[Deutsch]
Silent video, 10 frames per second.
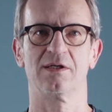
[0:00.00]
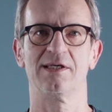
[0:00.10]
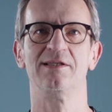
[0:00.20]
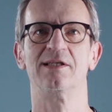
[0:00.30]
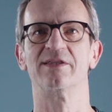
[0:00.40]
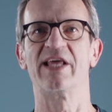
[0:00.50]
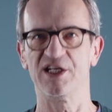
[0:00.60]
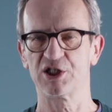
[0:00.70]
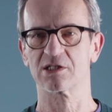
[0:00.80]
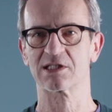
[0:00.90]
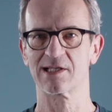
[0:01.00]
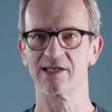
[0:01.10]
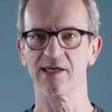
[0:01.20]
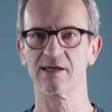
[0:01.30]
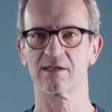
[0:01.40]
in der Nations
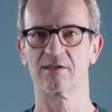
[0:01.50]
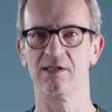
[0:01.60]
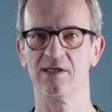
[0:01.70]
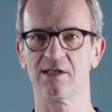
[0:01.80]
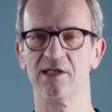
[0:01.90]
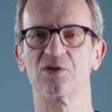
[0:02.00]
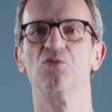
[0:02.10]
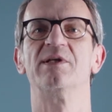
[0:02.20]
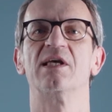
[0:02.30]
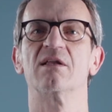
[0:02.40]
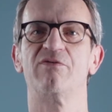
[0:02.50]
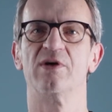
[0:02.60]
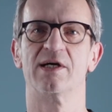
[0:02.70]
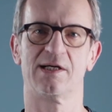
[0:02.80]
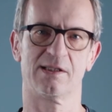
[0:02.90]
League, die ich nicht unbedingt
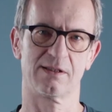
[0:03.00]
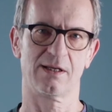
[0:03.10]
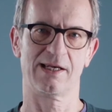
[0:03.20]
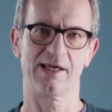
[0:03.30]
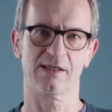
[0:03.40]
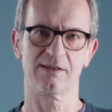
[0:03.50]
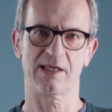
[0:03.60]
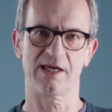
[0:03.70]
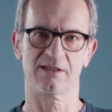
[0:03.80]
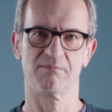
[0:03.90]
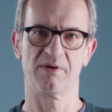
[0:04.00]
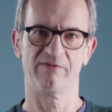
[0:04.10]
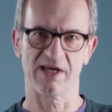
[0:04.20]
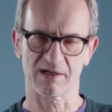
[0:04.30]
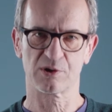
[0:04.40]
für einen legendären
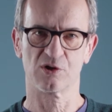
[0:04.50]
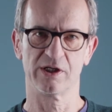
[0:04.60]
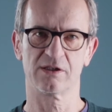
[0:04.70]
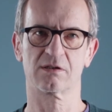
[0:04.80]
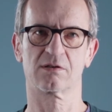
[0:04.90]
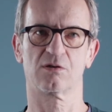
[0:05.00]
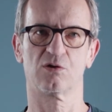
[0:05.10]
Bewerb halte,